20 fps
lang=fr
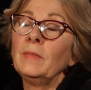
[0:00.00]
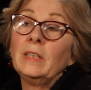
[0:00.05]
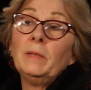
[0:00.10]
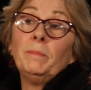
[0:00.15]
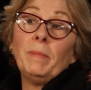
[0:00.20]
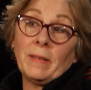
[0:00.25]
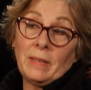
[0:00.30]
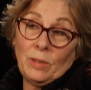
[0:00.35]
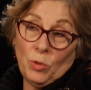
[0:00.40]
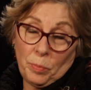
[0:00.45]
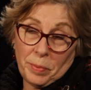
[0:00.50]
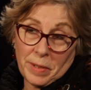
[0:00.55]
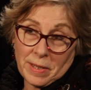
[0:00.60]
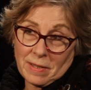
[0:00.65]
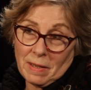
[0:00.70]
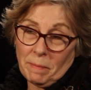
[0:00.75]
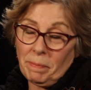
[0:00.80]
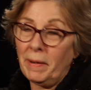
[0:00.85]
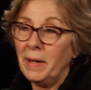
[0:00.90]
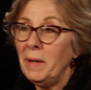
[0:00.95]
qui est parti au
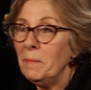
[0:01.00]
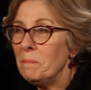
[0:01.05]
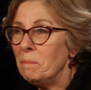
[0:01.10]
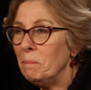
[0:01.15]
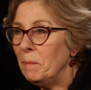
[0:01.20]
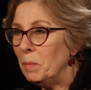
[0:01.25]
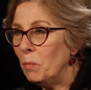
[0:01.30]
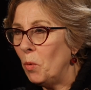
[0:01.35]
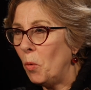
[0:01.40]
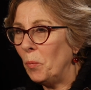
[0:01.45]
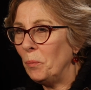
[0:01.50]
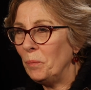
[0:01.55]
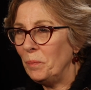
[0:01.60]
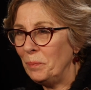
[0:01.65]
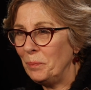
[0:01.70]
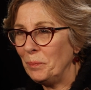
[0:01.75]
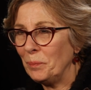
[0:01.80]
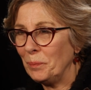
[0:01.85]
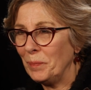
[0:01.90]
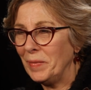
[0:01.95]
PS après, mais bon,
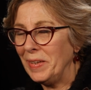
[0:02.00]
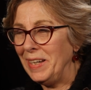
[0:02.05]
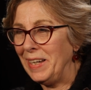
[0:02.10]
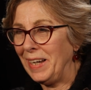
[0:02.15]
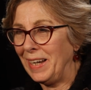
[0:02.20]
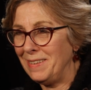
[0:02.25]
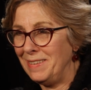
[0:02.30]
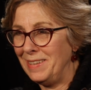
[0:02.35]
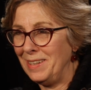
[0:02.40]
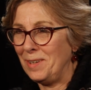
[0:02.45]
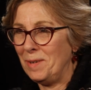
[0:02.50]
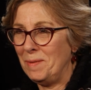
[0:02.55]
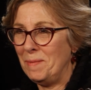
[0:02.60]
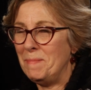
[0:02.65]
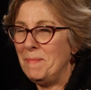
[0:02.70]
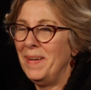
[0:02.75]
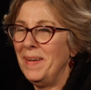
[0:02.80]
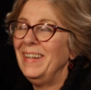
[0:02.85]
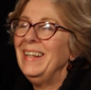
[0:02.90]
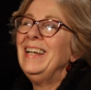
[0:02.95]
il est resté quand
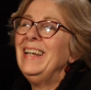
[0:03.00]
même.